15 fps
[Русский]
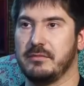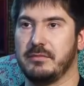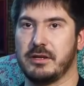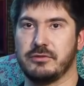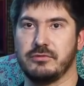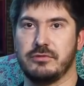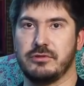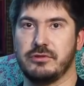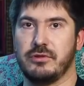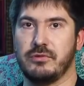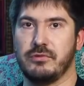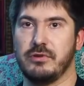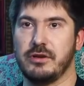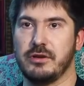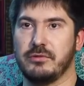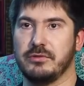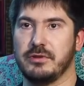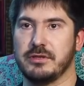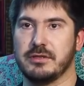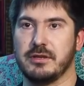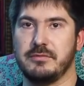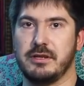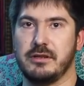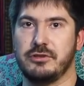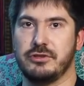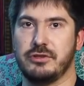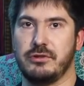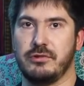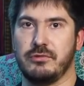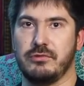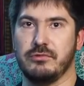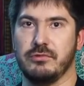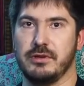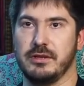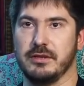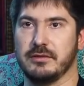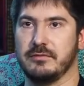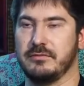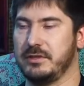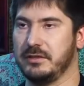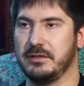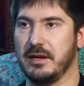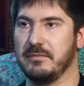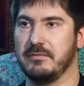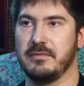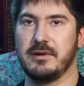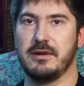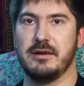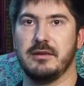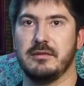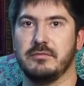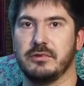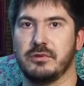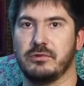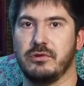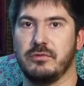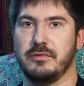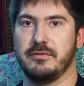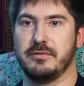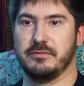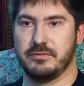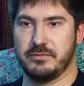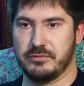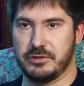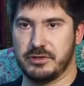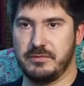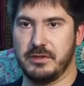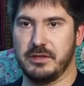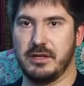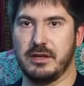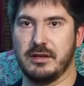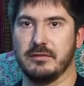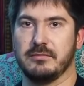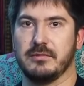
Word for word: образуется треугольник, он на самом деле четырехугольник всегда. По-другому него Потому симметрия